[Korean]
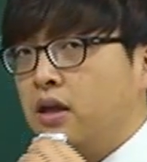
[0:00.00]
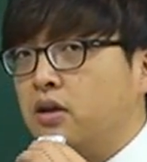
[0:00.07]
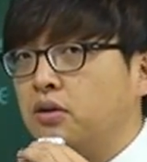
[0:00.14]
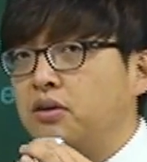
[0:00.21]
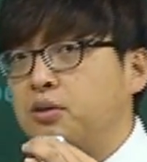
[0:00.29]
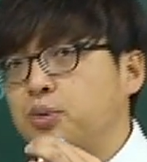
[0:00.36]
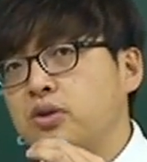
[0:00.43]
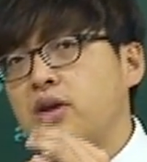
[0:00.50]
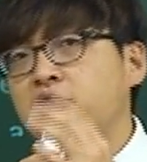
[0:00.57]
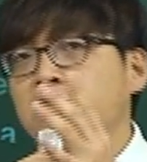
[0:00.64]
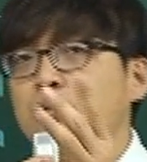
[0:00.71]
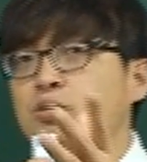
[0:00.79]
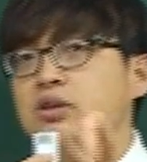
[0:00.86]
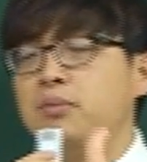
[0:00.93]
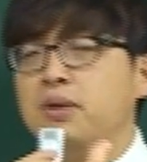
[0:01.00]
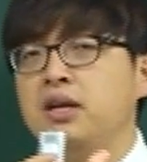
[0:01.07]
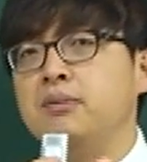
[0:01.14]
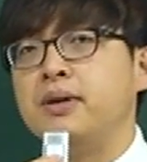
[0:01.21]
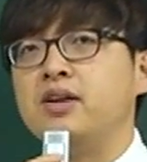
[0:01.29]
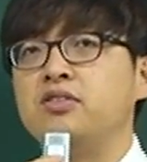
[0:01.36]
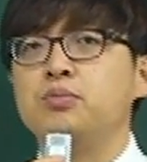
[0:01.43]
이걸 리뷰 테스트 볼 때
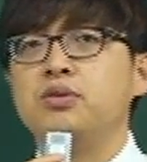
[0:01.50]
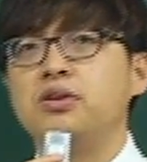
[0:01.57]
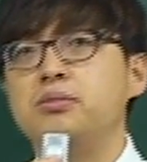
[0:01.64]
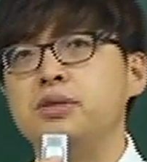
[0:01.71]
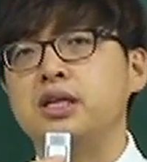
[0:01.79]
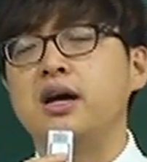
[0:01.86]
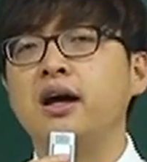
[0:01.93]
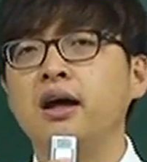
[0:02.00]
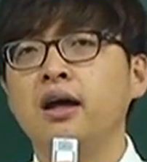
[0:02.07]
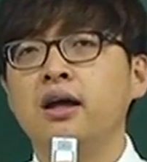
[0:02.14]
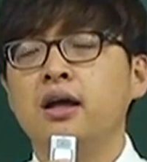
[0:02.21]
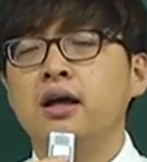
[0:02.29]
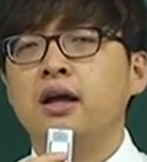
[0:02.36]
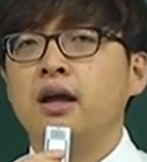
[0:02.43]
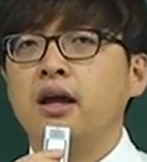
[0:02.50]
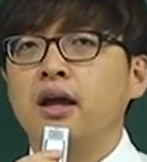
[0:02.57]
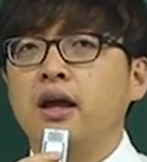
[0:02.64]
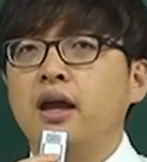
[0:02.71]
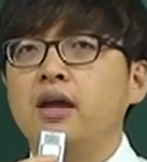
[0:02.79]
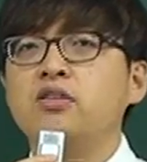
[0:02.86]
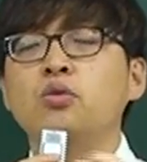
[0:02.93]
미리 말씀드립니다.
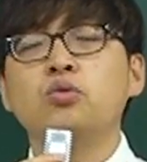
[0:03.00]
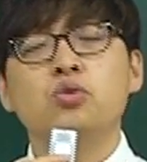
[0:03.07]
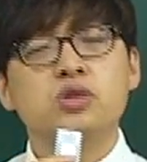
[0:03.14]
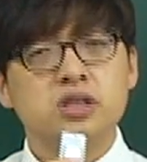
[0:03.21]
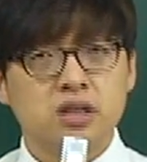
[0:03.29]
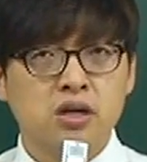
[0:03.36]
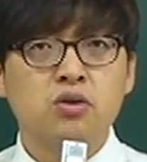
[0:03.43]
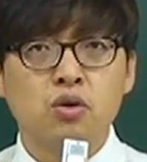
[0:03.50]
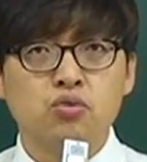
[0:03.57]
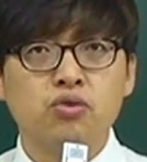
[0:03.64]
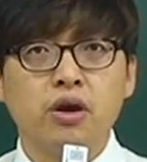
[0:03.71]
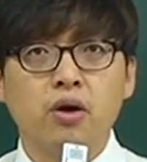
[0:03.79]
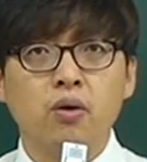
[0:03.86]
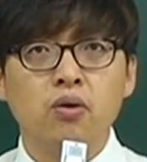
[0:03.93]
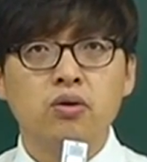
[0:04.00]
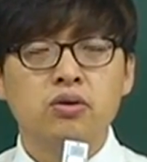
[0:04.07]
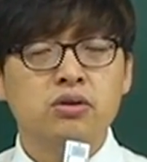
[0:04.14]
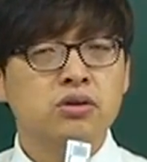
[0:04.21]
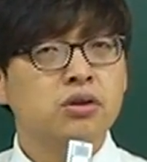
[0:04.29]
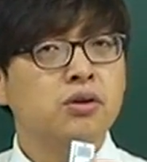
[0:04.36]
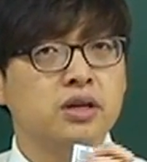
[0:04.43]
해석도 시킬 거고요.
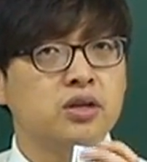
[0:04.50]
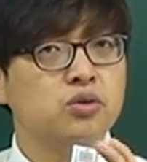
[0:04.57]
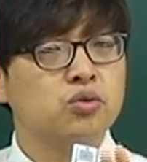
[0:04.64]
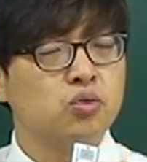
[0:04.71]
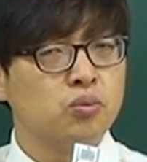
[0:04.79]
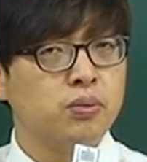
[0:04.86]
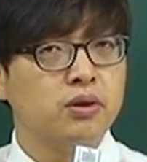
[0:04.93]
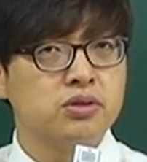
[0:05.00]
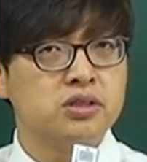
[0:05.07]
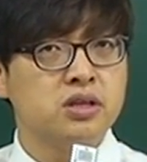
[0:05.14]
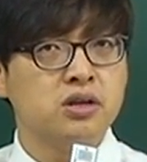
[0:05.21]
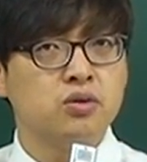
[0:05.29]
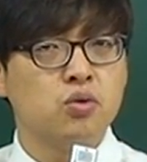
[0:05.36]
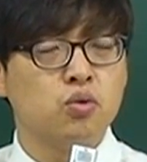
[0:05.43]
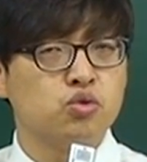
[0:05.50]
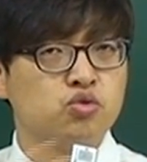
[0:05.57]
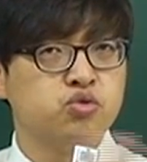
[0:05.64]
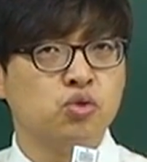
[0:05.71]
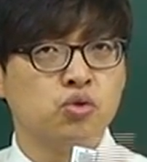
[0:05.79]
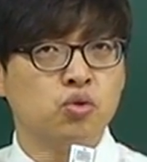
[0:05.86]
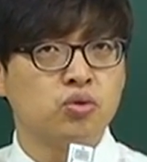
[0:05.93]
끊어 읽기도 똑바로 시킬 거고
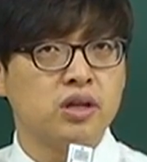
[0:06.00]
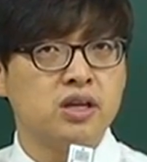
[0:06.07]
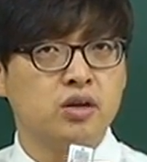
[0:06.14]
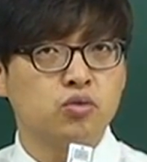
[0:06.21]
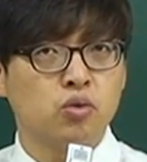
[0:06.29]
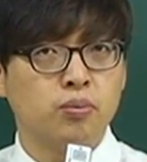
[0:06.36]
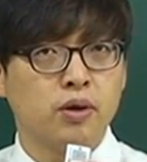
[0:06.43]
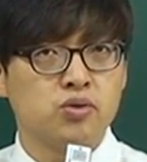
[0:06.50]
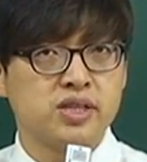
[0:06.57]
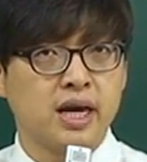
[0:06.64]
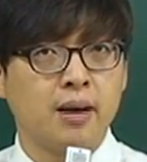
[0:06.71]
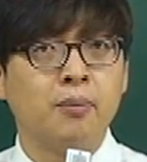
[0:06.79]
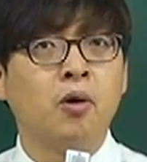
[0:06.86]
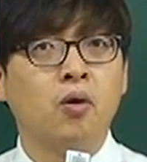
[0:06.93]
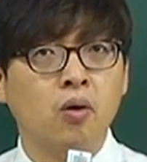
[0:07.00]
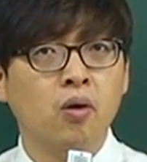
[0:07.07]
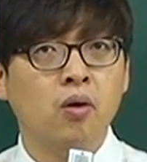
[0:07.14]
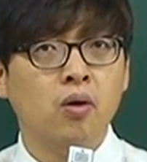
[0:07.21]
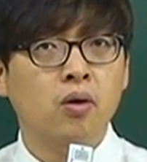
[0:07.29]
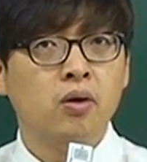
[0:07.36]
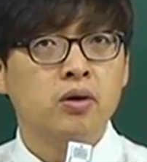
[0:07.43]
주어 동사 네가 똑바로 잡어.
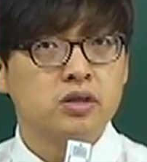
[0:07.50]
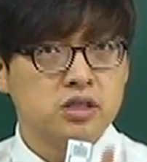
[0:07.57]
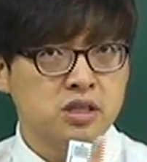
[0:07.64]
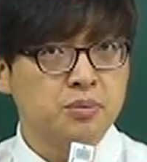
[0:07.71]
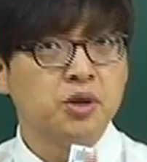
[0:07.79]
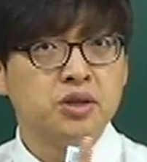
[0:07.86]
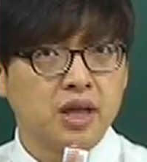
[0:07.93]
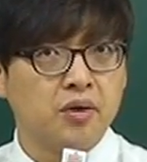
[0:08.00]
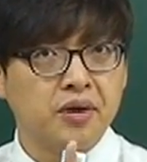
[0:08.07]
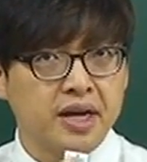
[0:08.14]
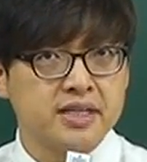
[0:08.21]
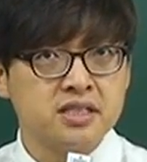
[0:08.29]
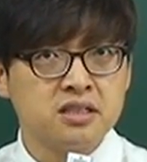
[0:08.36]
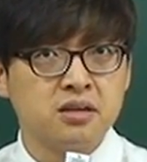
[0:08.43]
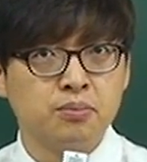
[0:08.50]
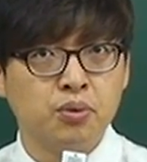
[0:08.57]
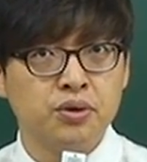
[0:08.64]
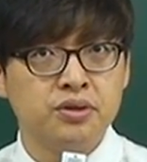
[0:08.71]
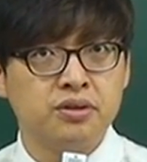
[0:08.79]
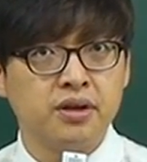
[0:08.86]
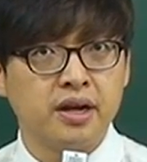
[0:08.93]
이번 단원의 가장
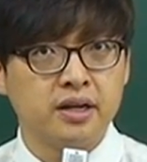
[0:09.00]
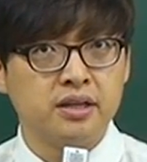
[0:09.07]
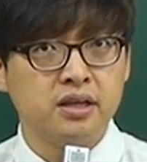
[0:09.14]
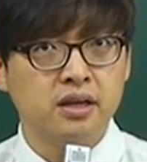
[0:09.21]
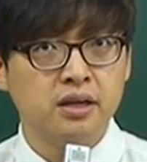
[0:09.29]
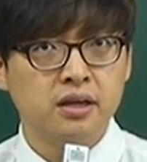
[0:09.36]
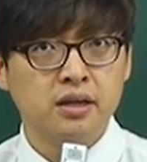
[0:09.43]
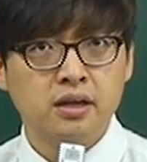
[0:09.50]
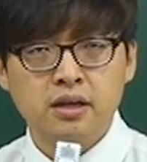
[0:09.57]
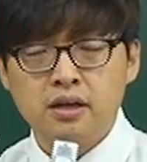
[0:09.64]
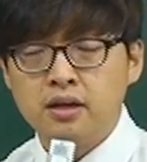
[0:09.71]
큰포인트 알겠니?